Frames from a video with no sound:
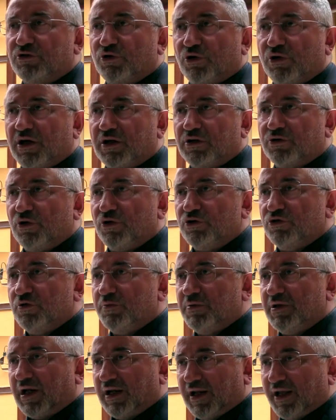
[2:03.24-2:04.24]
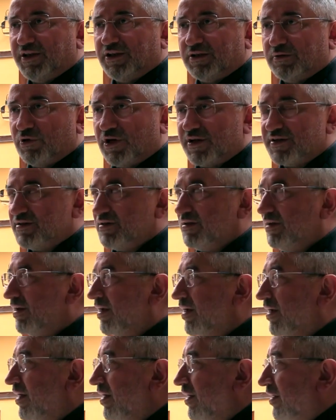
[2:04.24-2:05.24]
olarak gördüğü bir alandı burası.
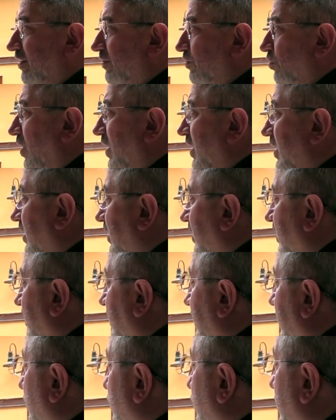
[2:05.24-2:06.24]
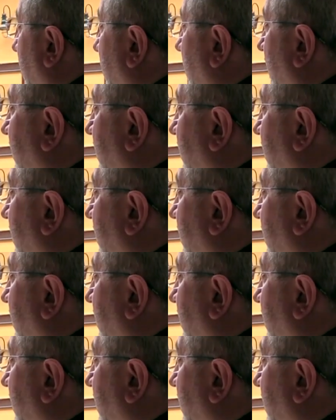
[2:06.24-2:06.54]
Burayı e, mutlaka